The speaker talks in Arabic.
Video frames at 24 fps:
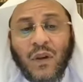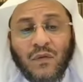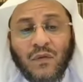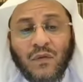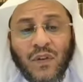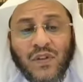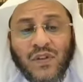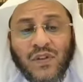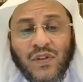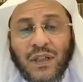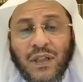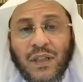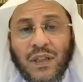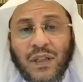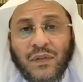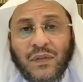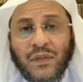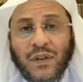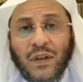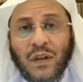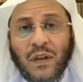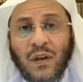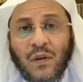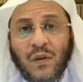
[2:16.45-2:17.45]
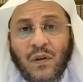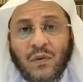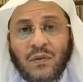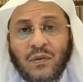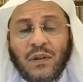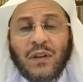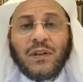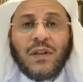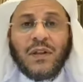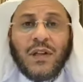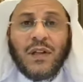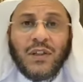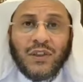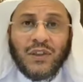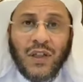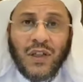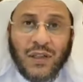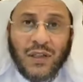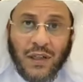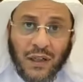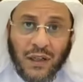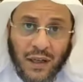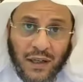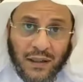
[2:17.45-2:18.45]
فصلنا فيه القول عندنا
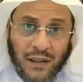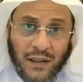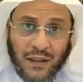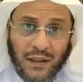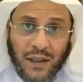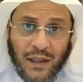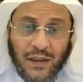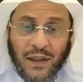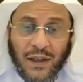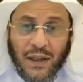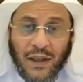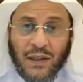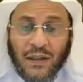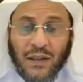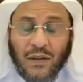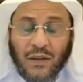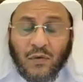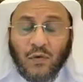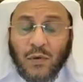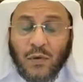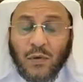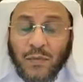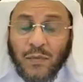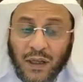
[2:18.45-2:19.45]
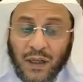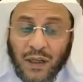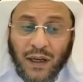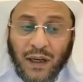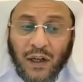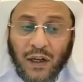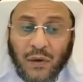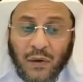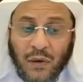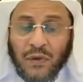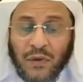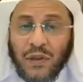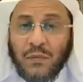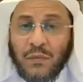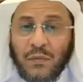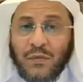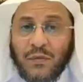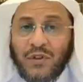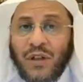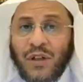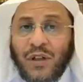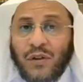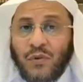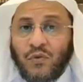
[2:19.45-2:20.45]
شعر العانة كذلك وما يلحق به من
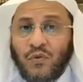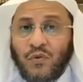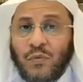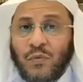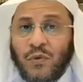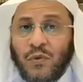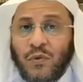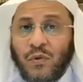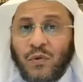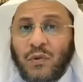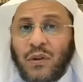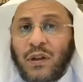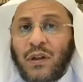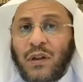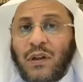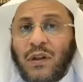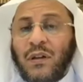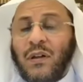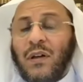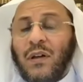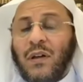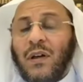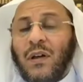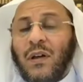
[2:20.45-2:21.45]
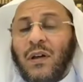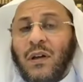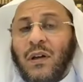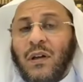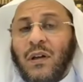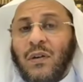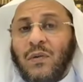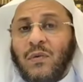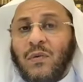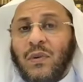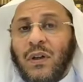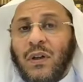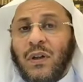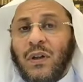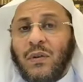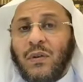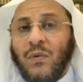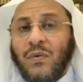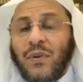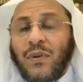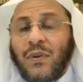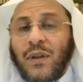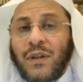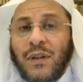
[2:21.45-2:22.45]
شعر الدبر
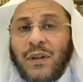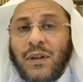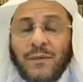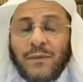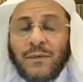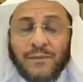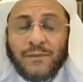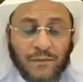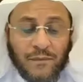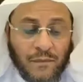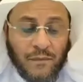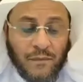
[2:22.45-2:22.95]
والأنثيين